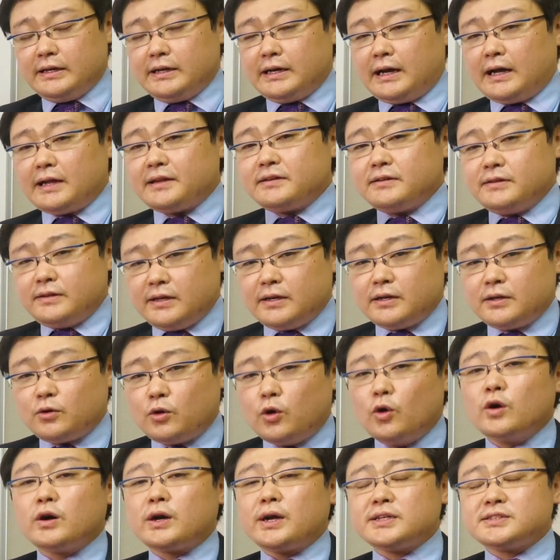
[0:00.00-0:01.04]
あって
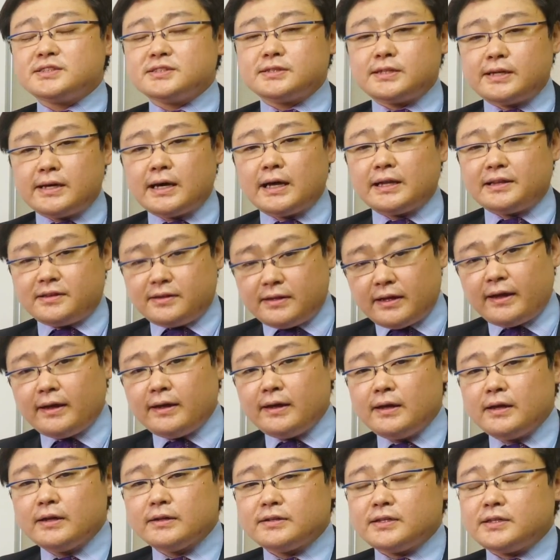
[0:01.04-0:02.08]
高潔であって
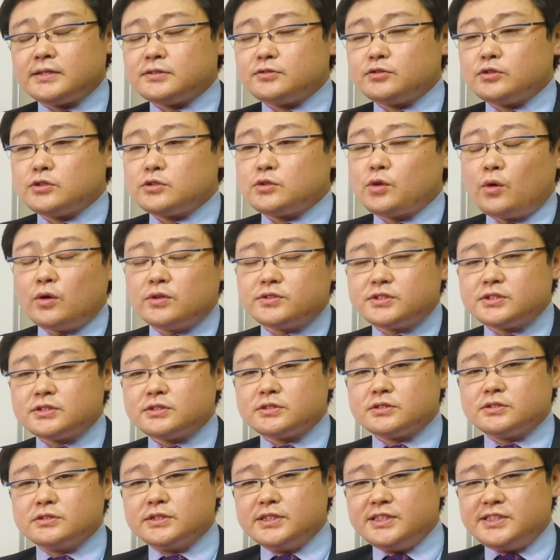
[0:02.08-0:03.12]
でそれを統治
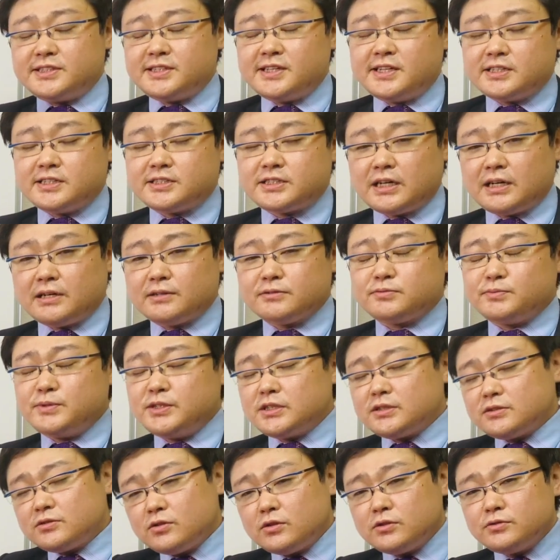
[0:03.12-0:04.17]
する為政者がみん
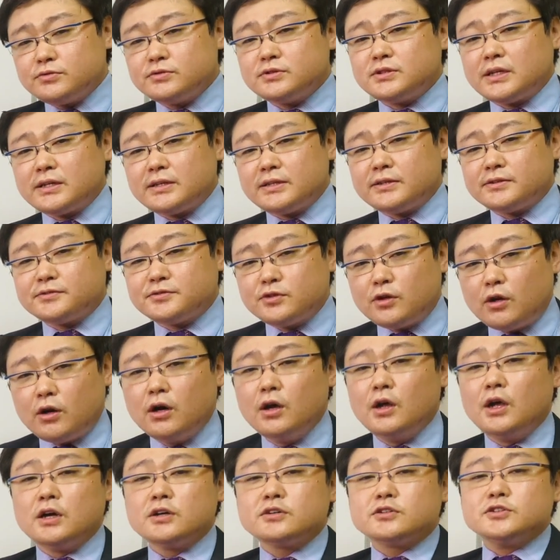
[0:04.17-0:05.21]
なそういうふうになっていくと
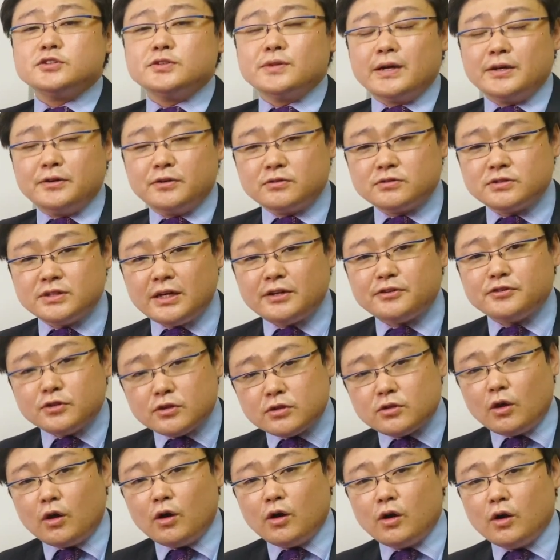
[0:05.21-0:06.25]
国は良くなるよ
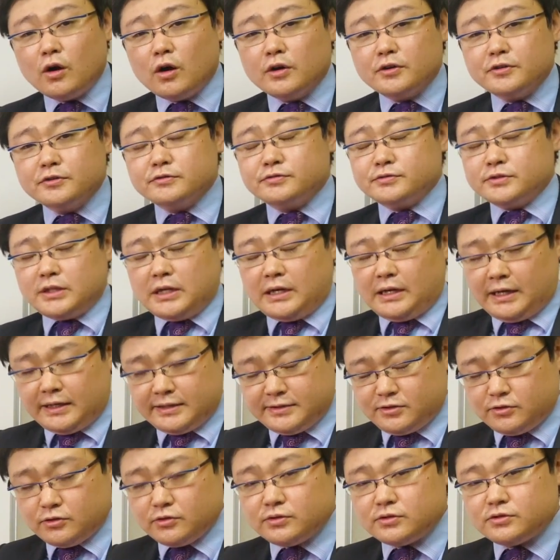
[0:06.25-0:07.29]
というふうな
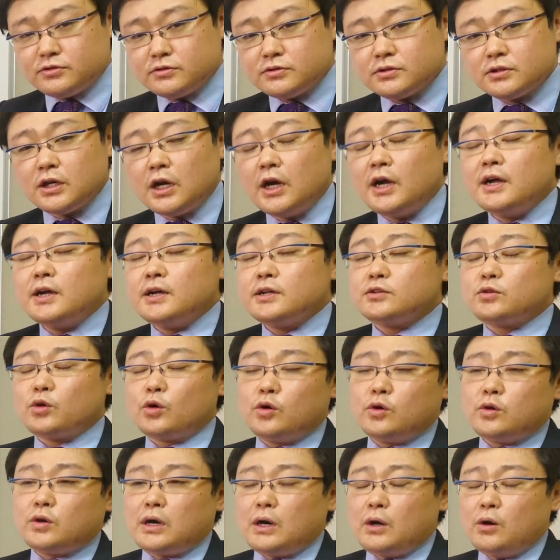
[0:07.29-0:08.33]
発想をすると
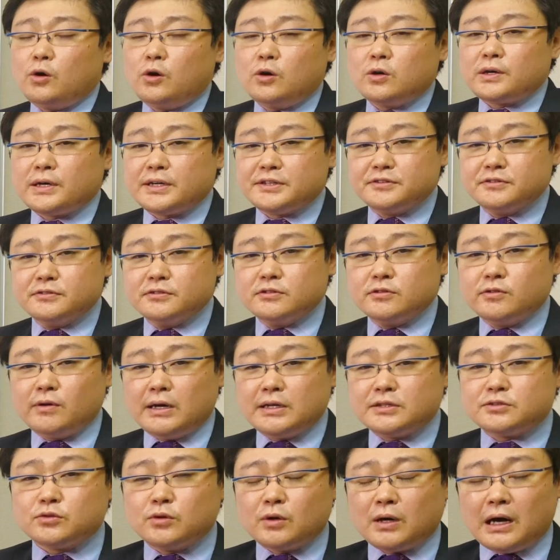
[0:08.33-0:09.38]
ころが法家というの
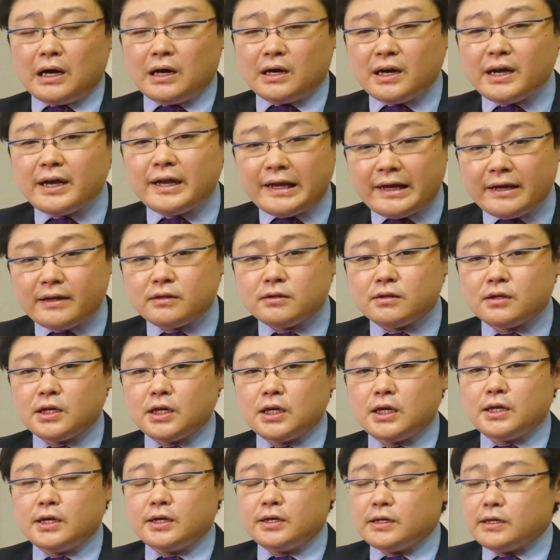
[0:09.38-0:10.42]
はそう考えない
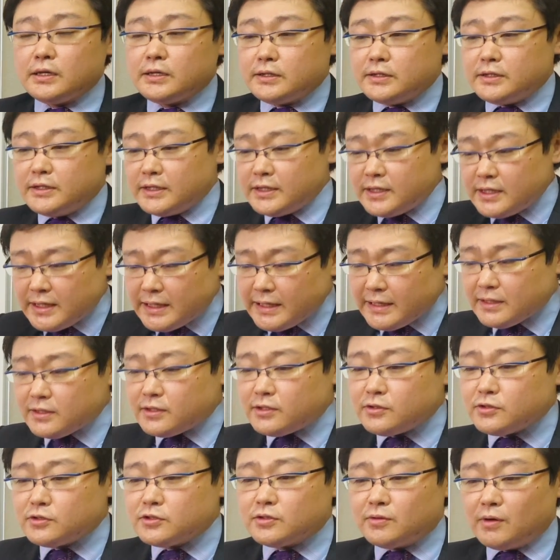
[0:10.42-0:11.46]
人間
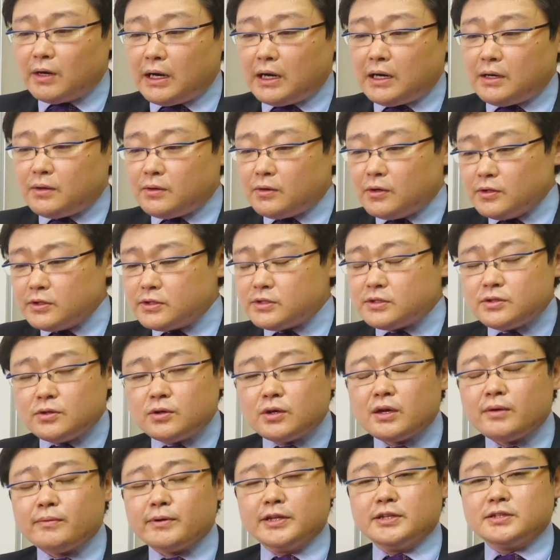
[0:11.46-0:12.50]
というのは放ってお
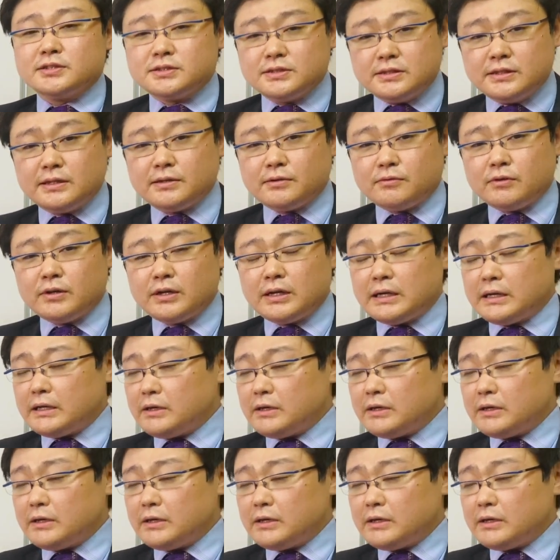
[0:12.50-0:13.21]
けばですねこれは